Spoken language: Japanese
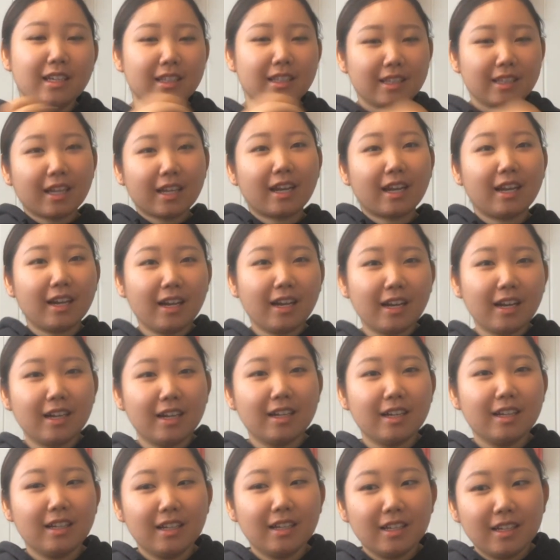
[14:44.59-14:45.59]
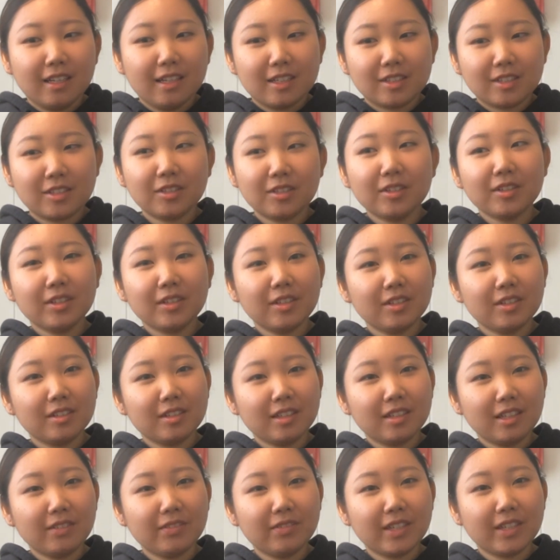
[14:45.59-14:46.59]
だからそうい
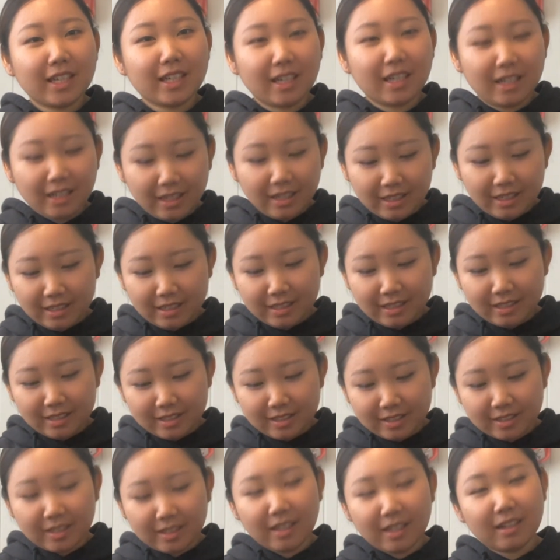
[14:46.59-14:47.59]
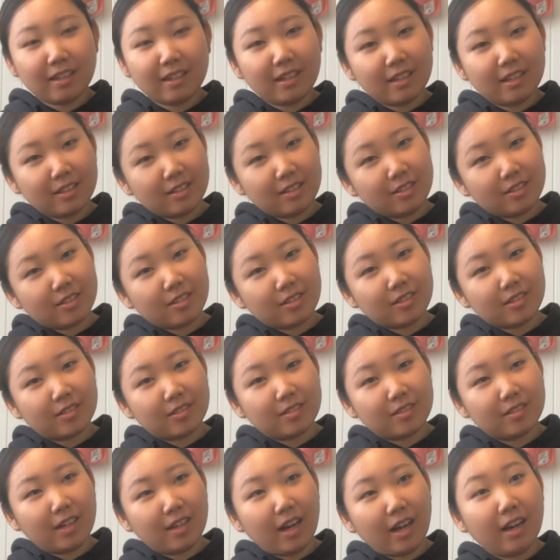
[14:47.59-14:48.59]
う意味から
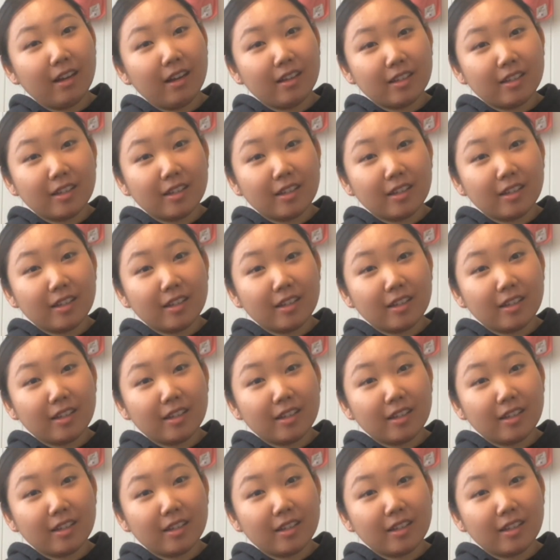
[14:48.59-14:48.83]
ステンレスストローあ